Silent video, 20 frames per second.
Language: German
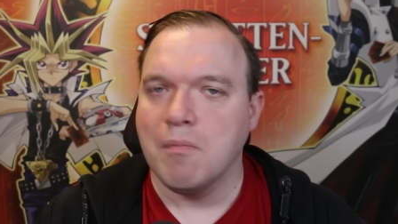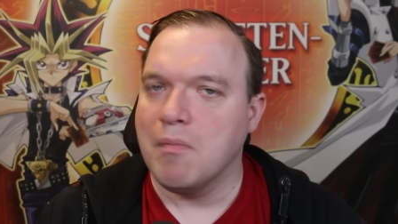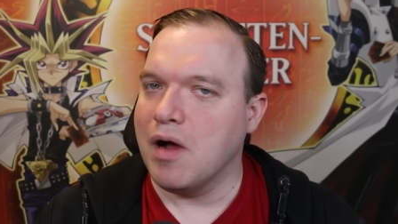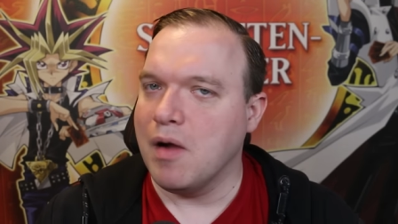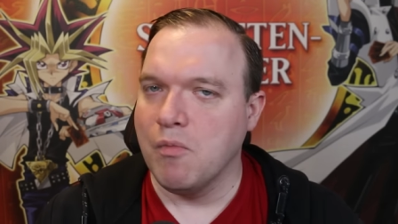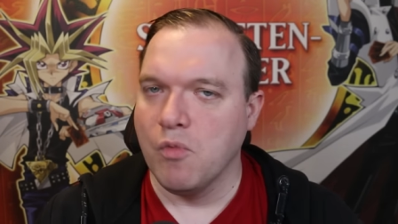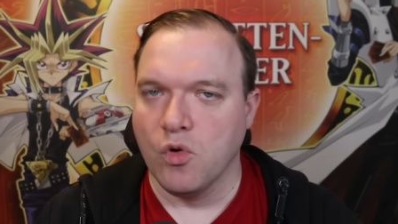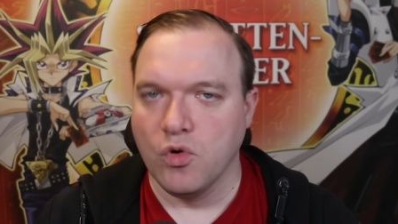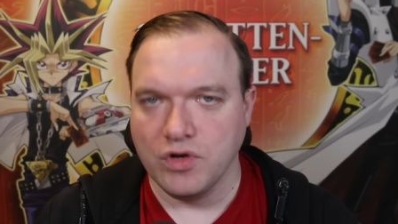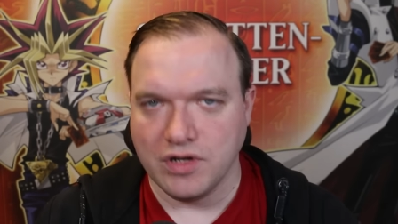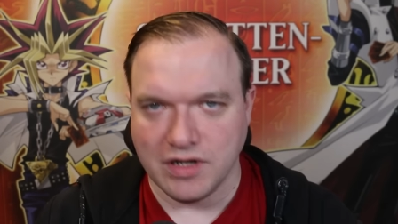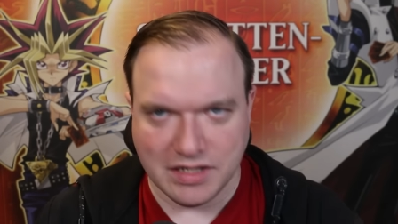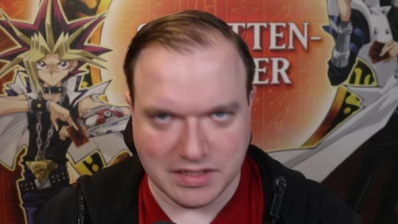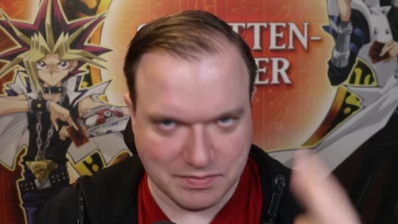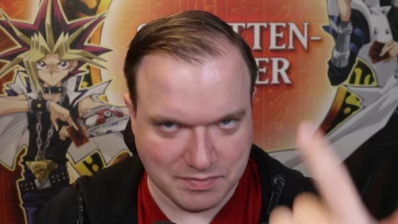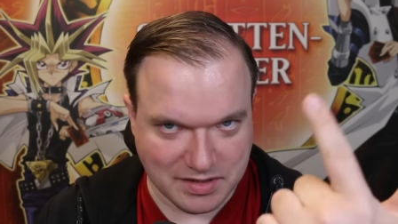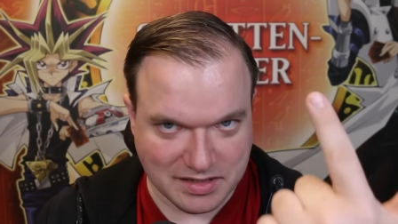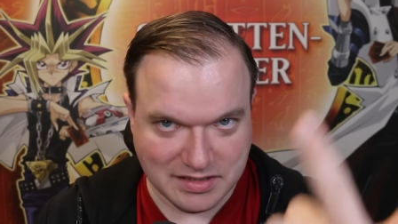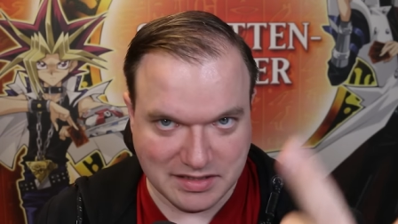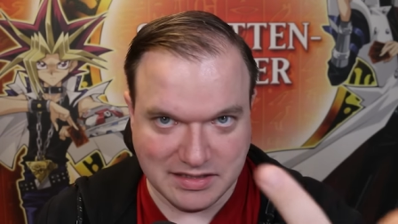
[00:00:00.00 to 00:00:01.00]
mal
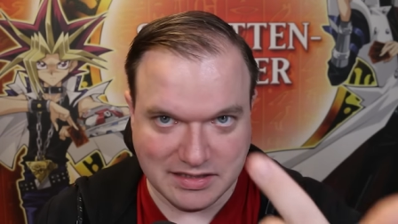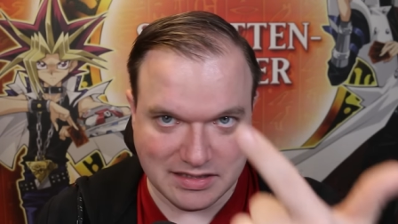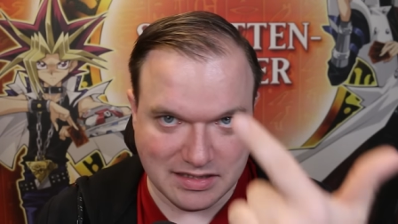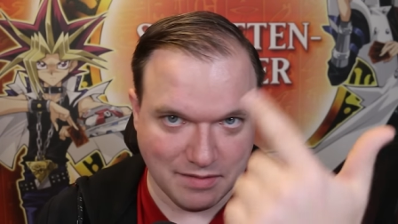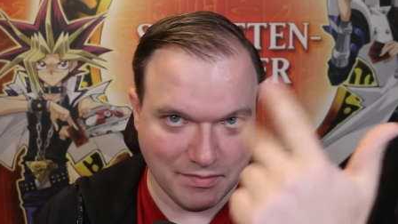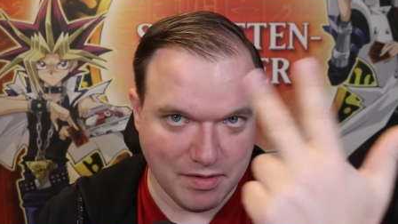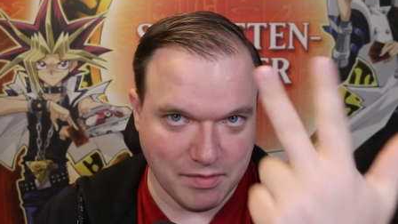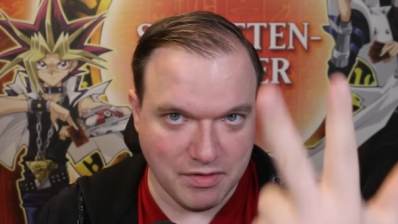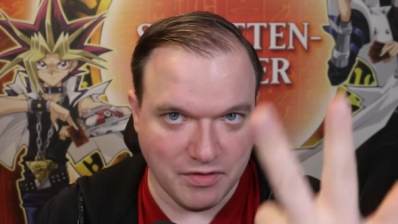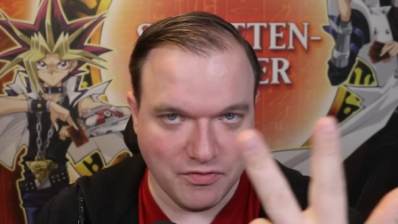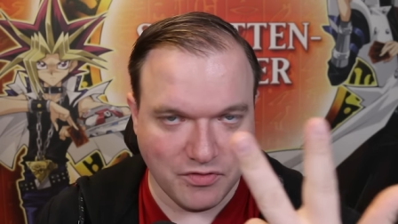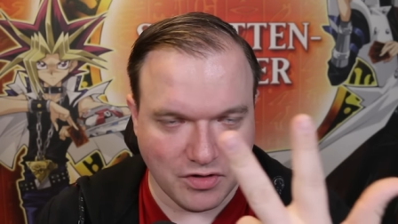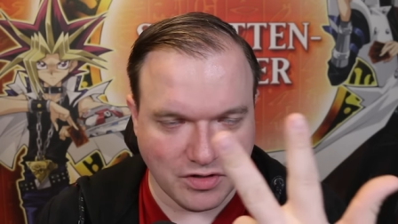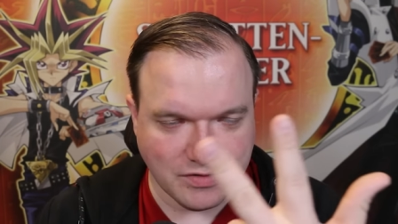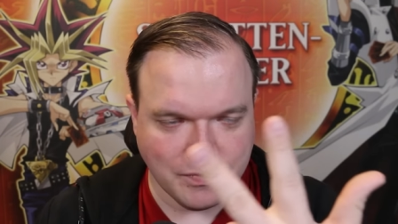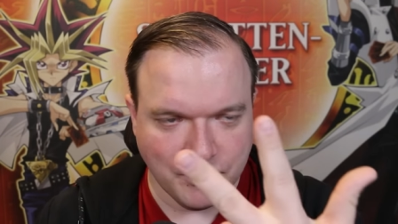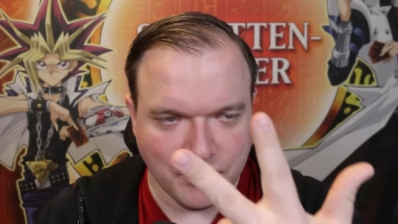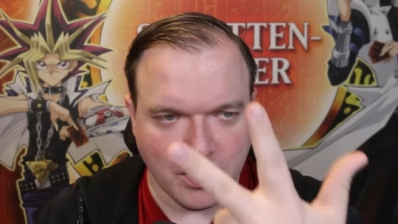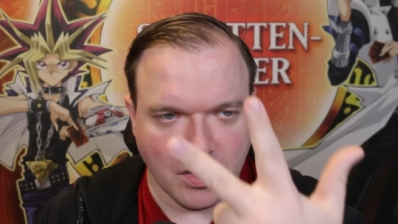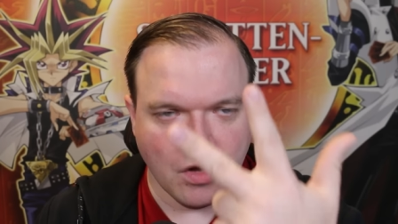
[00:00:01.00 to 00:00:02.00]
montags, mal Dienstag, mal mittwochs